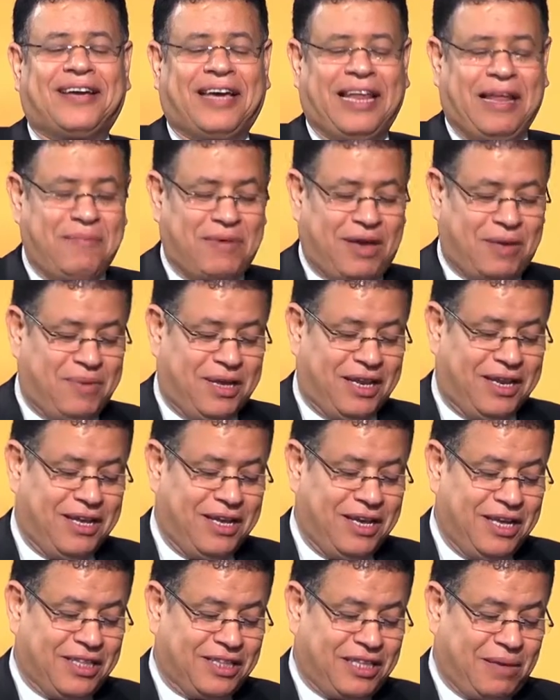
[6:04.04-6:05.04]
كلام جميل
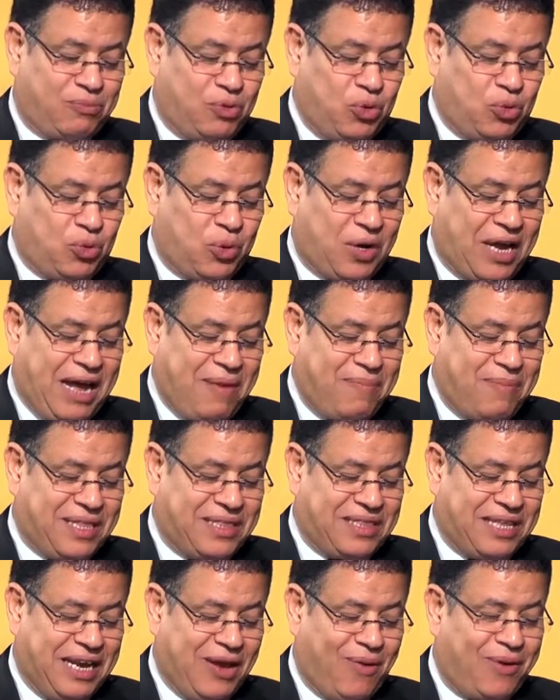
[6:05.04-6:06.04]
طب دكتور
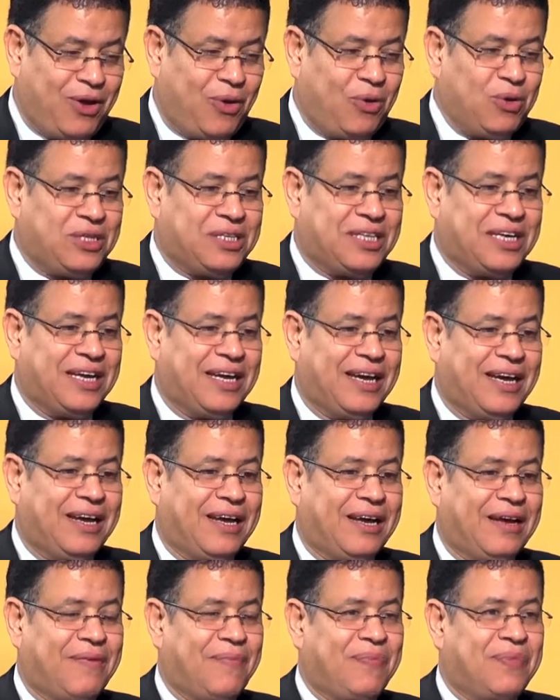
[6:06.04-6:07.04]
أحمد لو أنا قلت
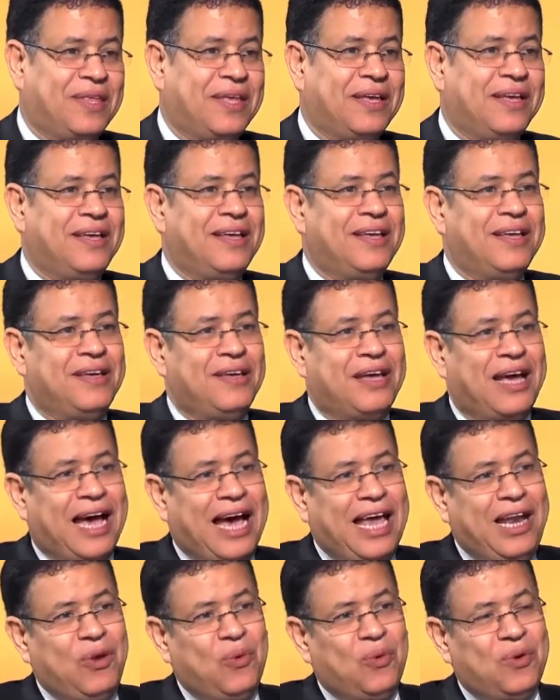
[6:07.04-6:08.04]

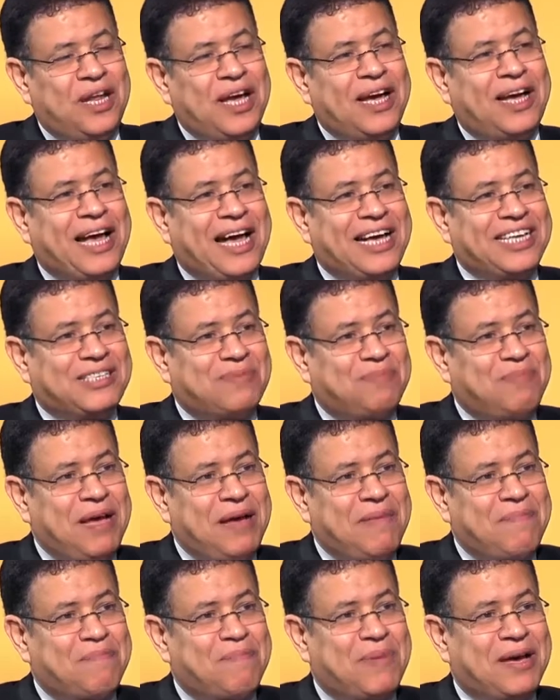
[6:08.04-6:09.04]
هل هناك
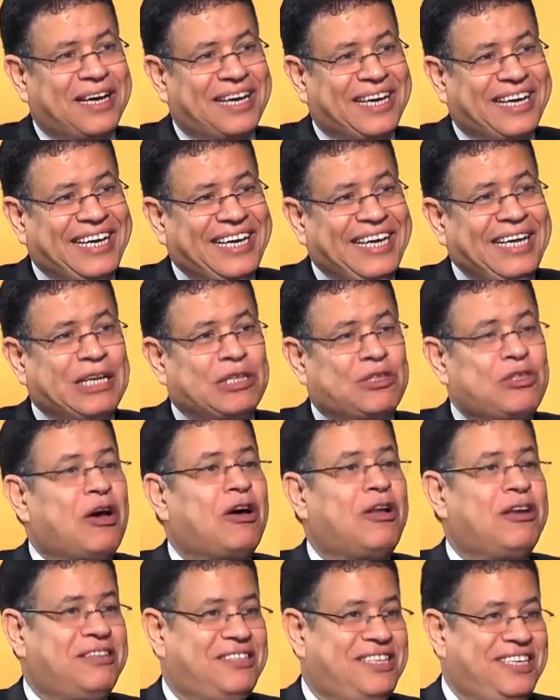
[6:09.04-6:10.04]
أسباب غير
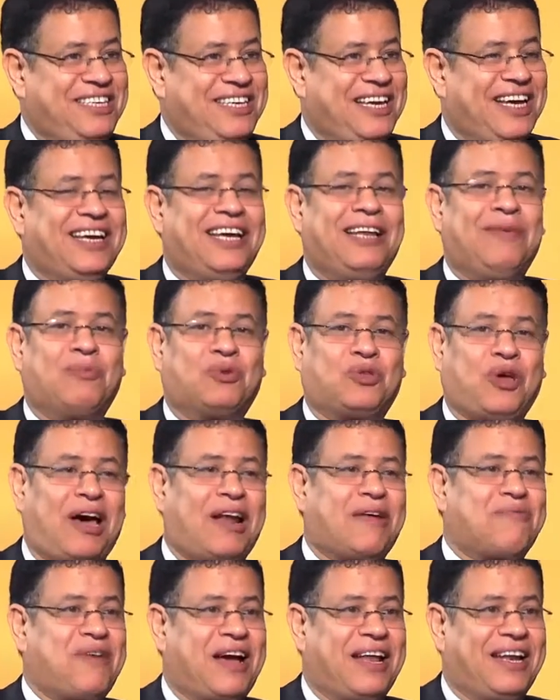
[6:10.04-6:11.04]
تقليدية
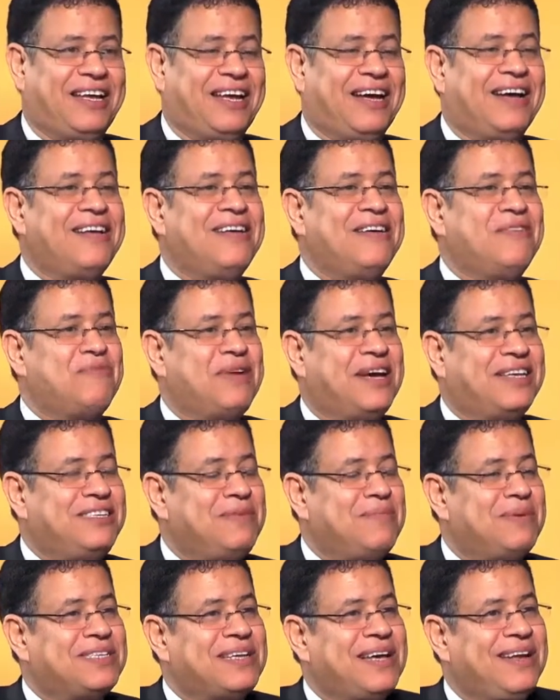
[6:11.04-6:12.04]
المتعارف عليها في
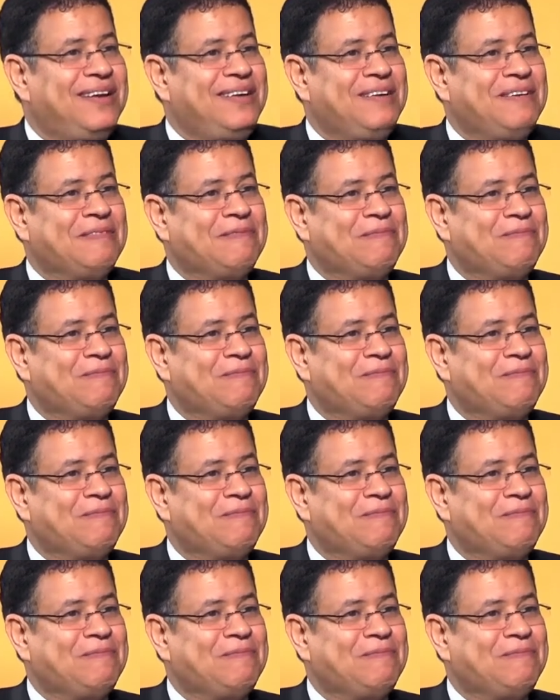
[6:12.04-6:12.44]
هذه المسألة؟